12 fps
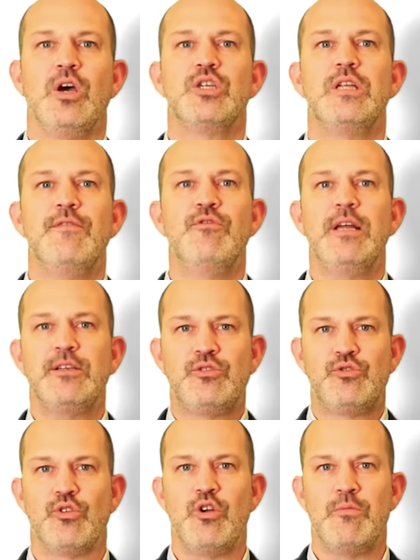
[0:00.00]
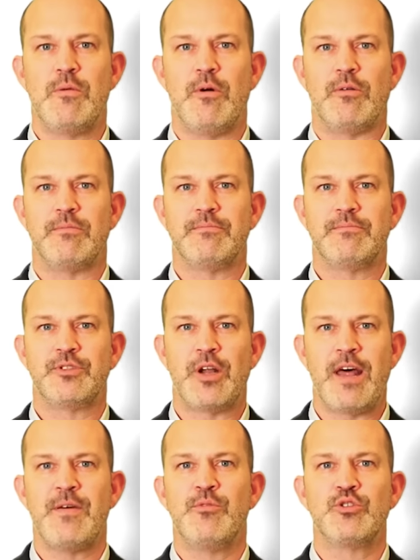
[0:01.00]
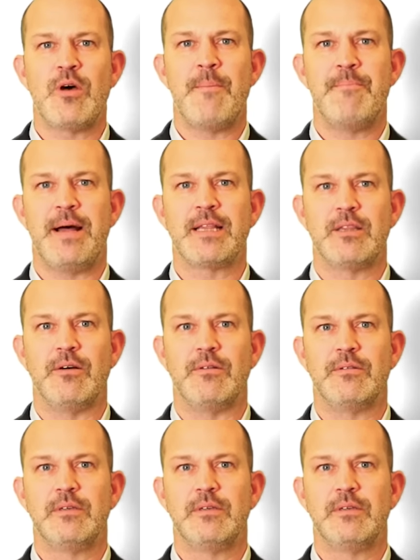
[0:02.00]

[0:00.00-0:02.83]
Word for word: Je les voulais sur le moment. J'en avais besoin maintenant.